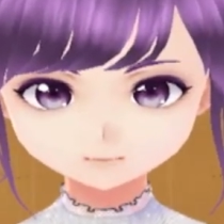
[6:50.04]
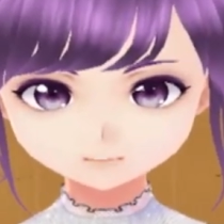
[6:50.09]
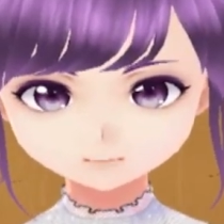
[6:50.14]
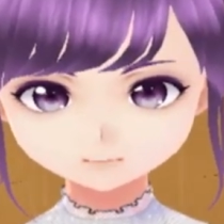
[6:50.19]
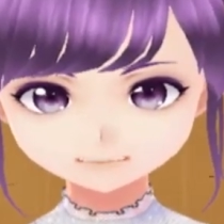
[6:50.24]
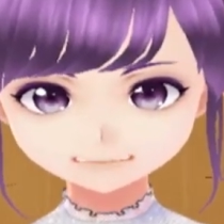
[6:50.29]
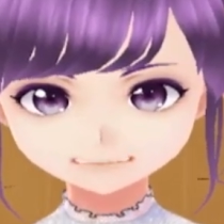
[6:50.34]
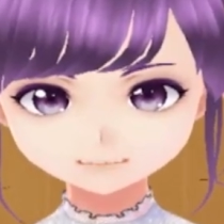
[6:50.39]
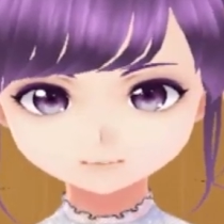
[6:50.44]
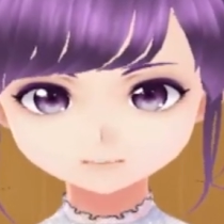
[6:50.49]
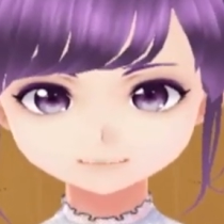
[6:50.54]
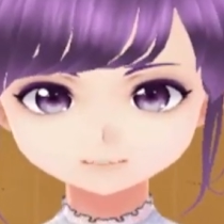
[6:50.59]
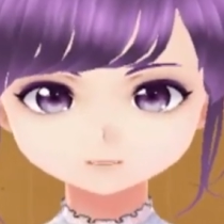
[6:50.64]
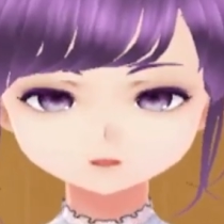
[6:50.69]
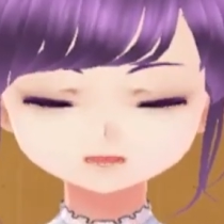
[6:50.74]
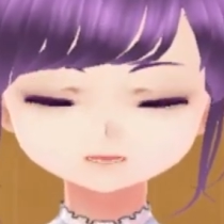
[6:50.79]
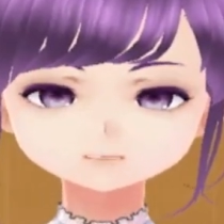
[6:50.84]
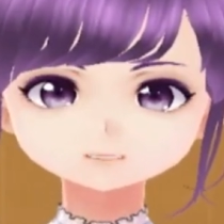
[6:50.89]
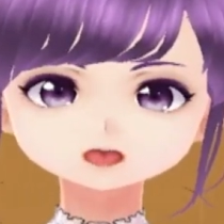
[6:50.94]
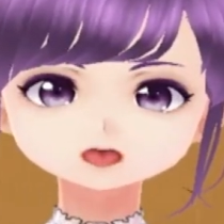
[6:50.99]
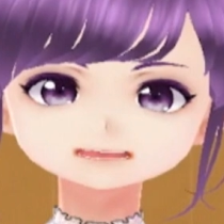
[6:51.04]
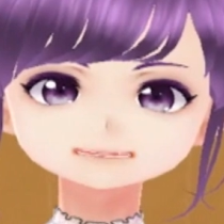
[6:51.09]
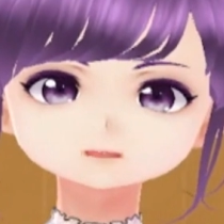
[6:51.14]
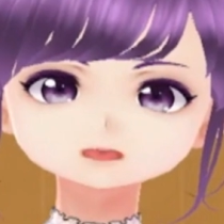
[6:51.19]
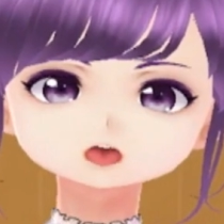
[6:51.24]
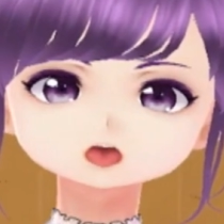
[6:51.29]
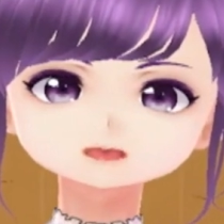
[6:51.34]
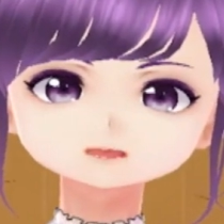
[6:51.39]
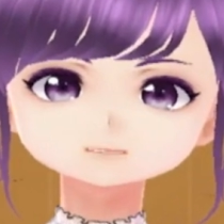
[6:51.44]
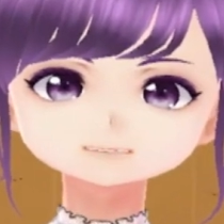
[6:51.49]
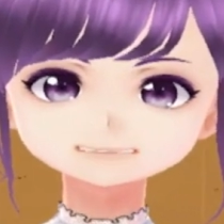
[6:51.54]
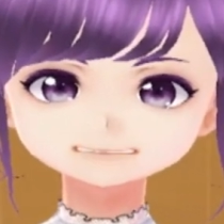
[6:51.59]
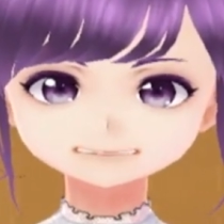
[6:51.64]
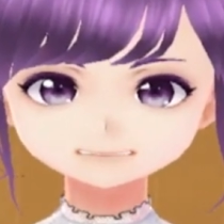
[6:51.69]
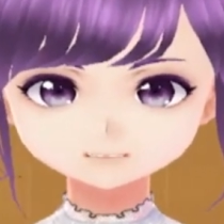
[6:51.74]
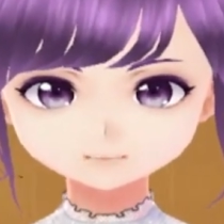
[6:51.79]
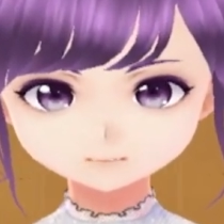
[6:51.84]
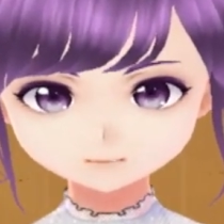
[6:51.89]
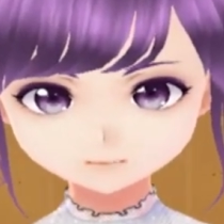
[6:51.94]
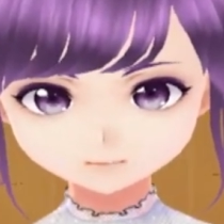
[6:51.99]
いつものように
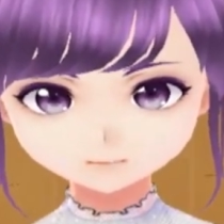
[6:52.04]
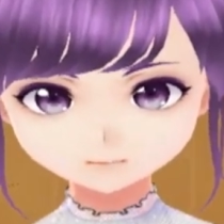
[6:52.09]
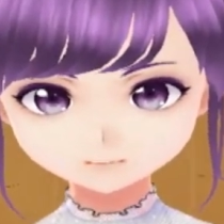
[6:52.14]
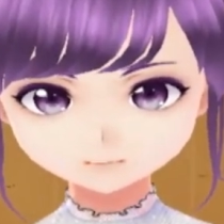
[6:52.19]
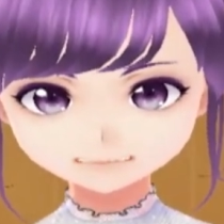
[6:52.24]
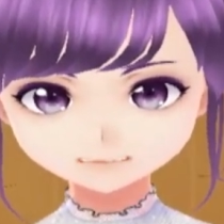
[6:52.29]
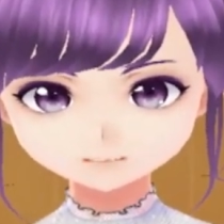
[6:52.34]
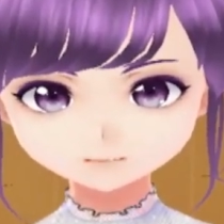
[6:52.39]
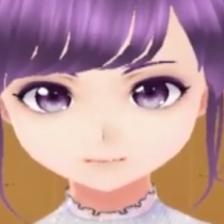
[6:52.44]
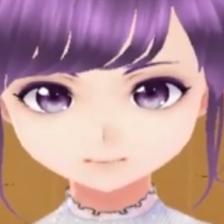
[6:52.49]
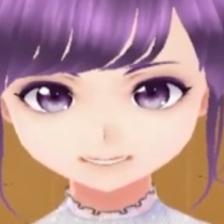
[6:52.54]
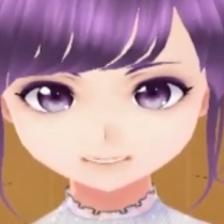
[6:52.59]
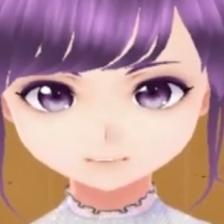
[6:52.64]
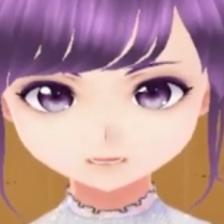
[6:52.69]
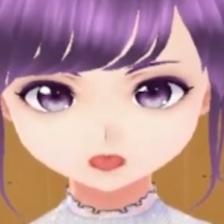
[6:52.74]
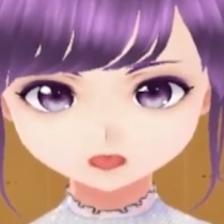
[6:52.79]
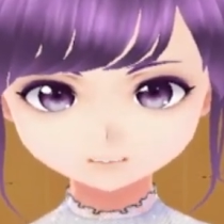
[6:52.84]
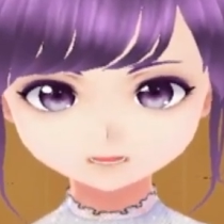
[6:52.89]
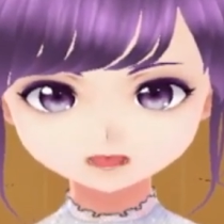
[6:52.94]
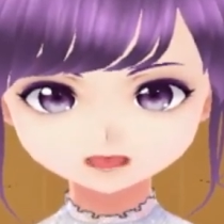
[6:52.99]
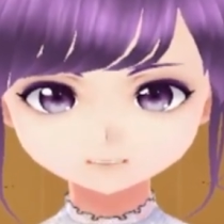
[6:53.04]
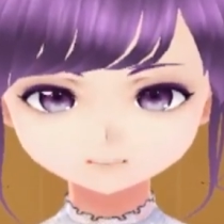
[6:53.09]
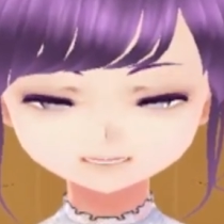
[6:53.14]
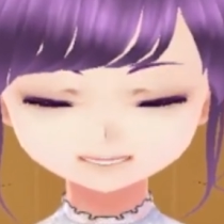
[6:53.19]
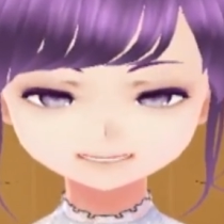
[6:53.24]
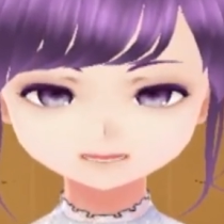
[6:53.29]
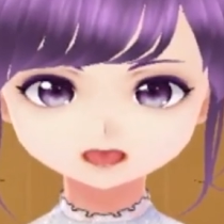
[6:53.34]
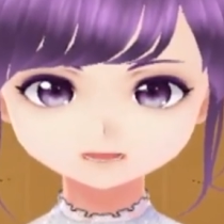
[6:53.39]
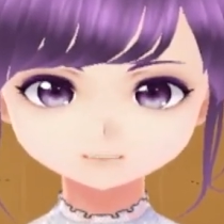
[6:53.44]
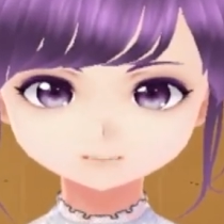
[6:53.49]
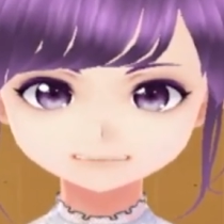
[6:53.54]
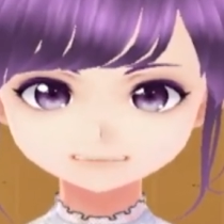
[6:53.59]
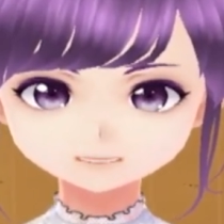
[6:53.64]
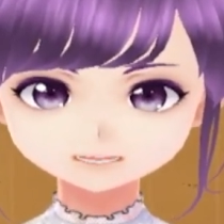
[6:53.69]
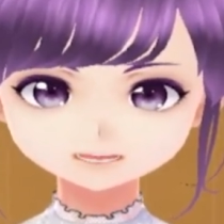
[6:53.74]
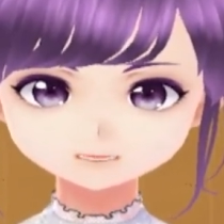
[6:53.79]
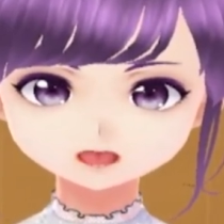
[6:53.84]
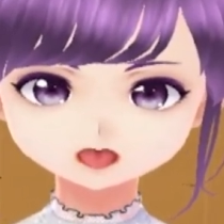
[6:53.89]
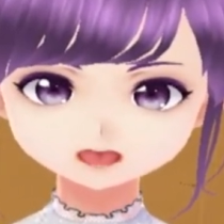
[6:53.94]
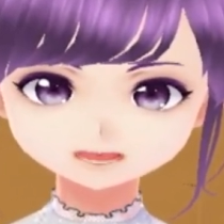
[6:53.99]
医者の真似をしな
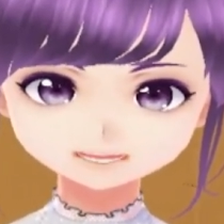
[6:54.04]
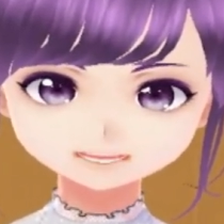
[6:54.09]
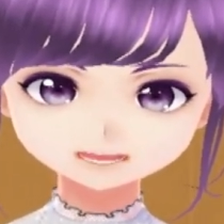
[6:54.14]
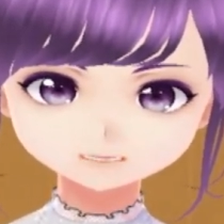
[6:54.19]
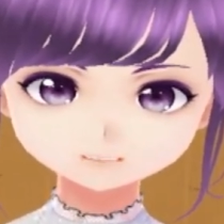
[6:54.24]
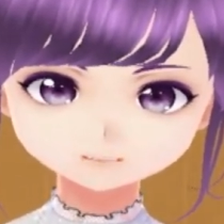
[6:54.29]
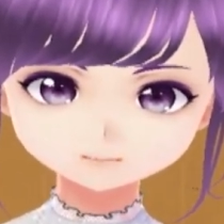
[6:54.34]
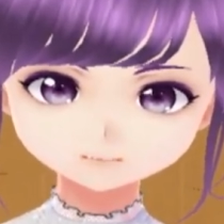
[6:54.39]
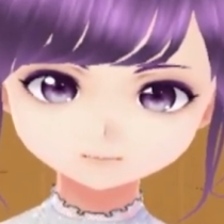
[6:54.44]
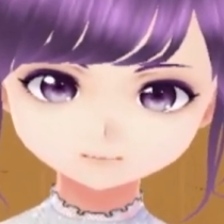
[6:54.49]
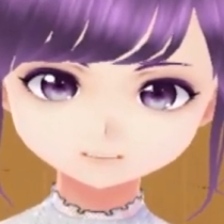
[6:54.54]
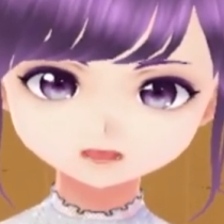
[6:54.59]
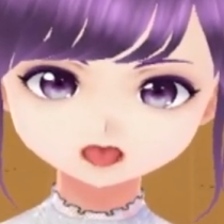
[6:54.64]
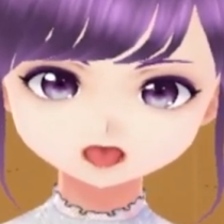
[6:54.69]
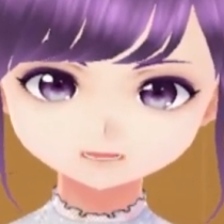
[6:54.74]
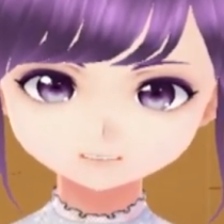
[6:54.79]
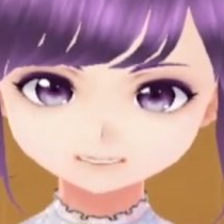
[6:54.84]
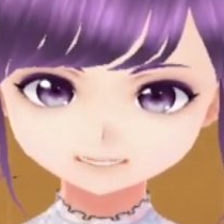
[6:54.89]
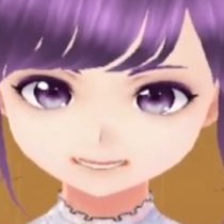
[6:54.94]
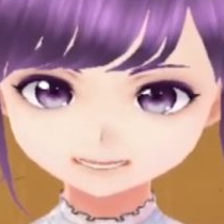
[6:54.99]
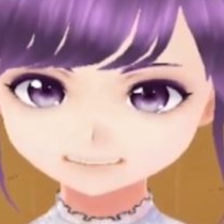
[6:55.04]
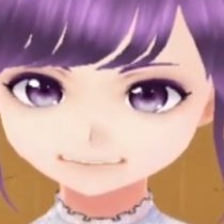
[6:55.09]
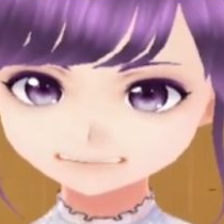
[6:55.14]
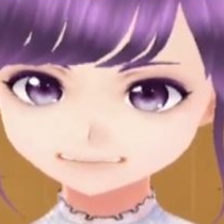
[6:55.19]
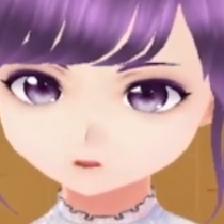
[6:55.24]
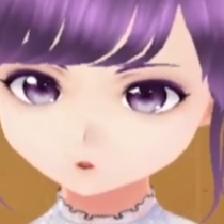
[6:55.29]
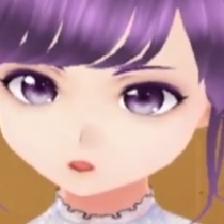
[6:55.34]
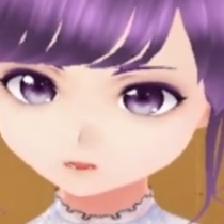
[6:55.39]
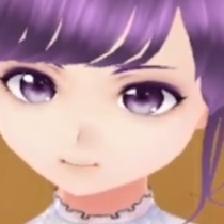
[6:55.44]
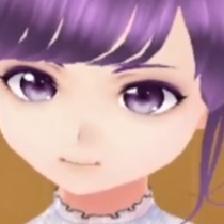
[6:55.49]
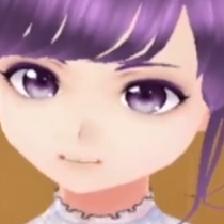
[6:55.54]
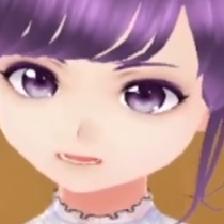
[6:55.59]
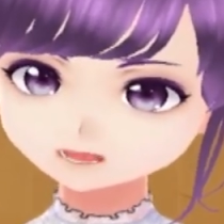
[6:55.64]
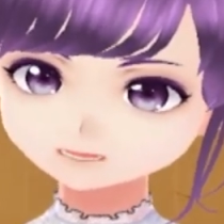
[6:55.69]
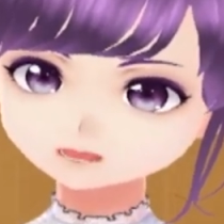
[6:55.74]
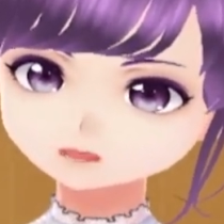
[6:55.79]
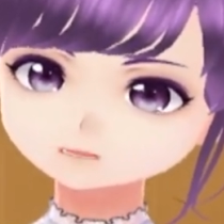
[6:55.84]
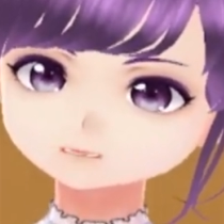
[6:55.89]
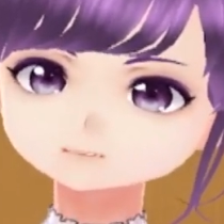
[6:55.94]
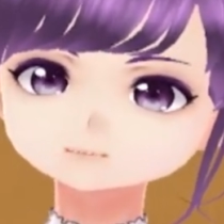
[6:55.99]
がらあたりを
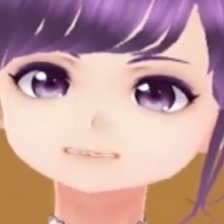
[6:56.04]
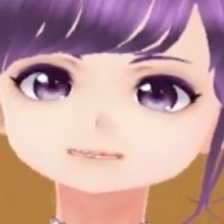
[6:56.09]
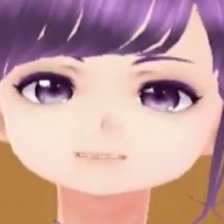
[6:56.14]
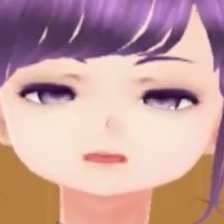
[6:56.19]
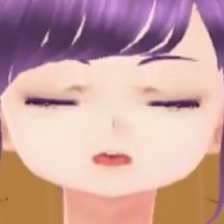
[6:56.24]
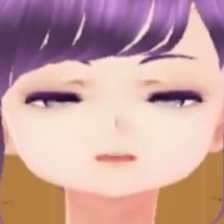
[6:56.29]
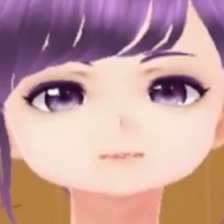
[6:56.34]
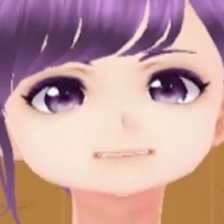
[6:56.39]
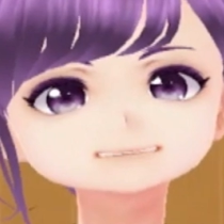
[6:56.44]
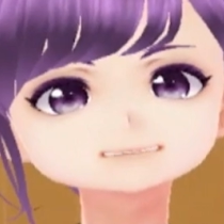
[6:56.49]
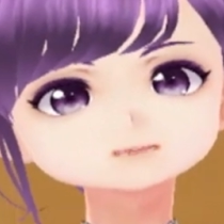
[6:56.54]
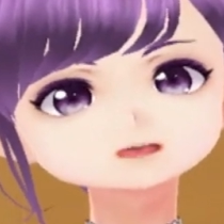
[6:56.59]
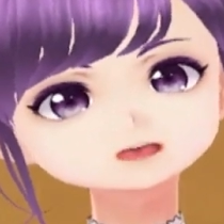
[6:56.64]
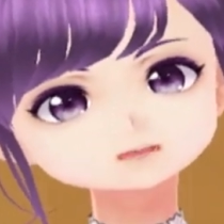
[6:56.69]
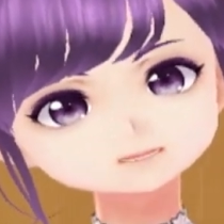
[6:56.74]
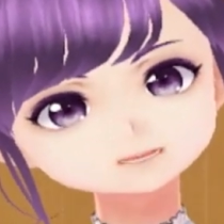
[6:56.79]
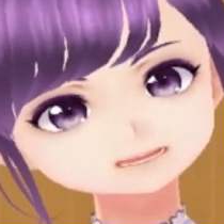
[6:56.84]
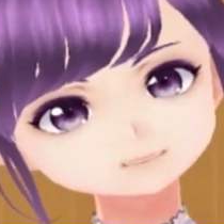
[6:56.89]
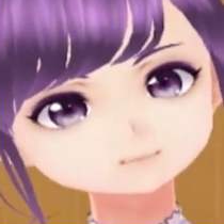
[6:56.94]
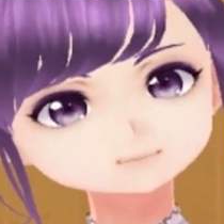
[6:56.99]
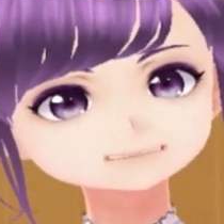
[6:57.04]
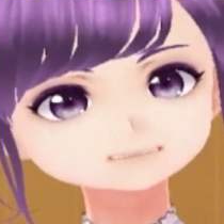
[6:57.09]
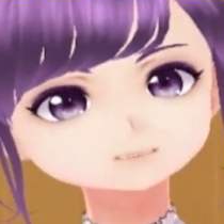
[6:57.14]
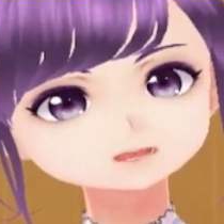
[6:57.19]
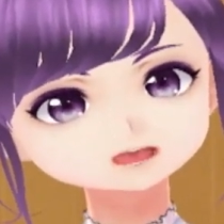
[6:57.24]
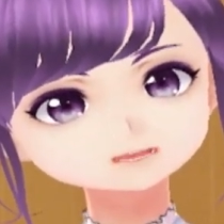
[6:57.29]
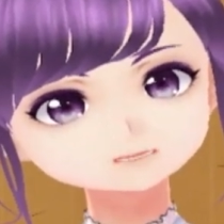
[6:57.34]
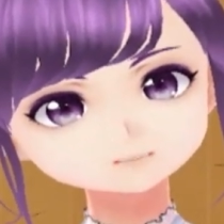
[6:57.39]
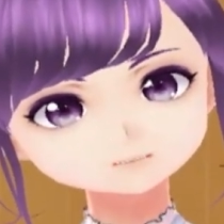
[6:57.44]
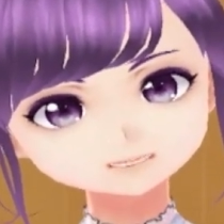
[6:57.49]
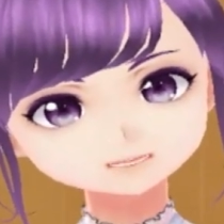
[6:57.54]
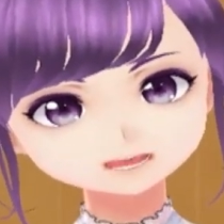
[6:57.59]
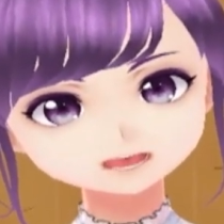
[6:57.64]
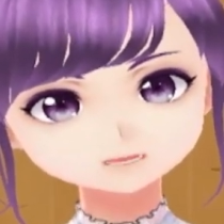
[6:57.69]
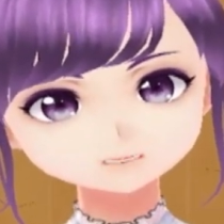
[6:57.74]
キョロキョロ見渡しました。